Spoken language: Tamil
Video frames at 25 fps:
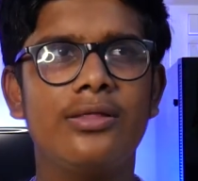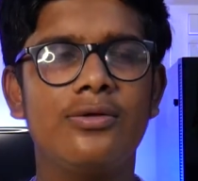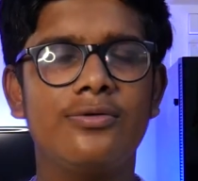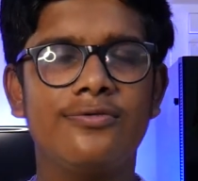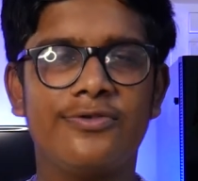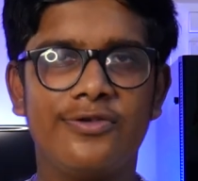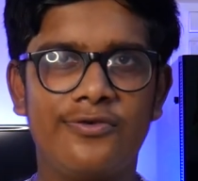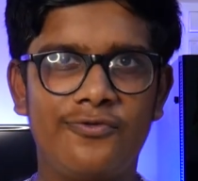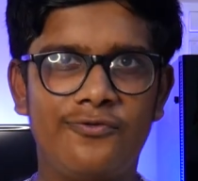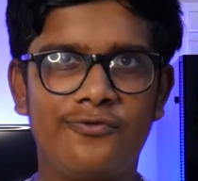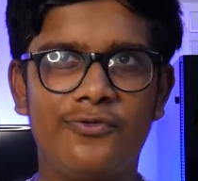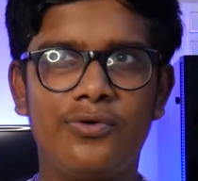ஏதோ
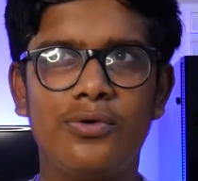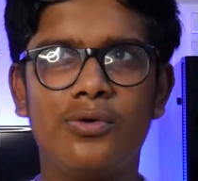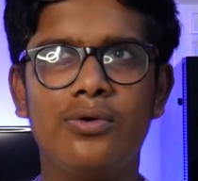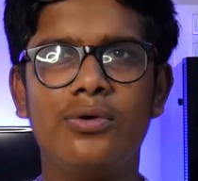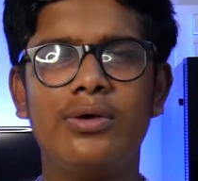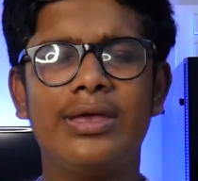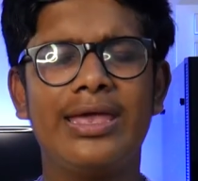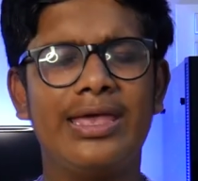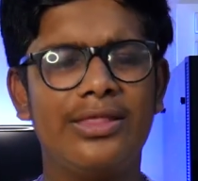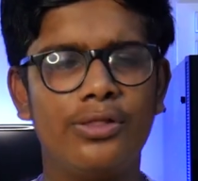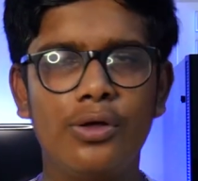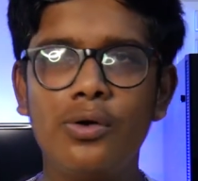ஸ்விஃப்ட்டோ
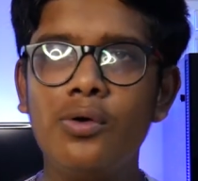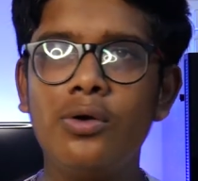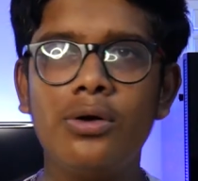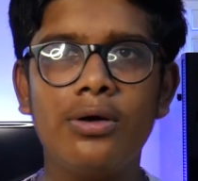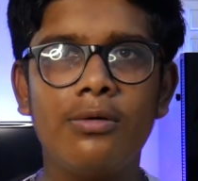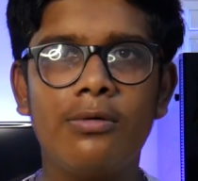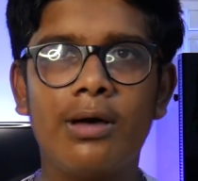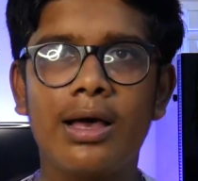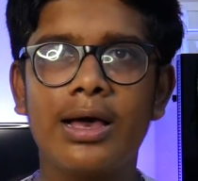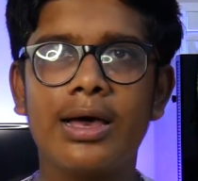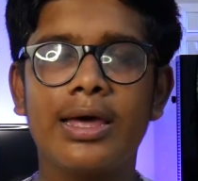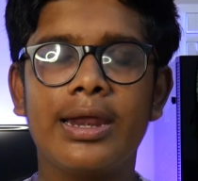ஏதோ
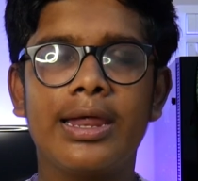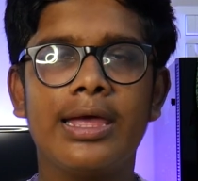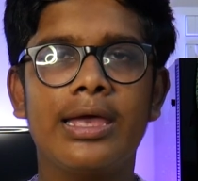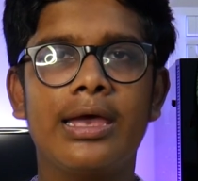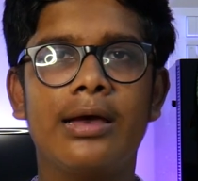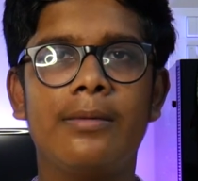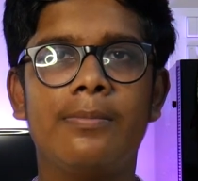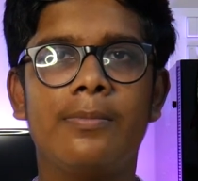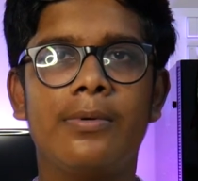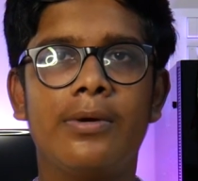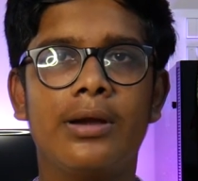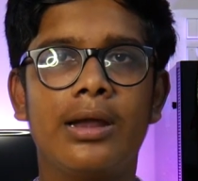ஒன்று
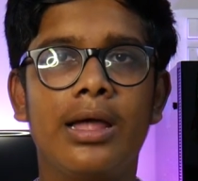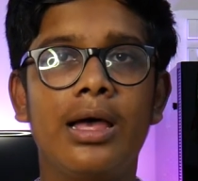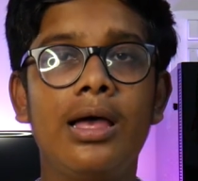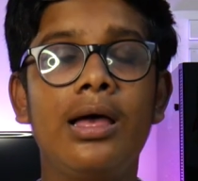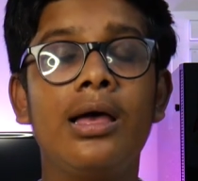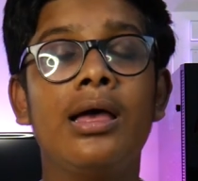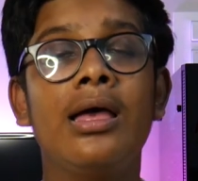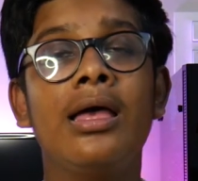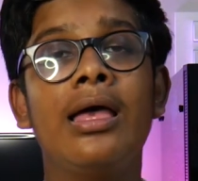வாங்குறீங்க அப்படின்னா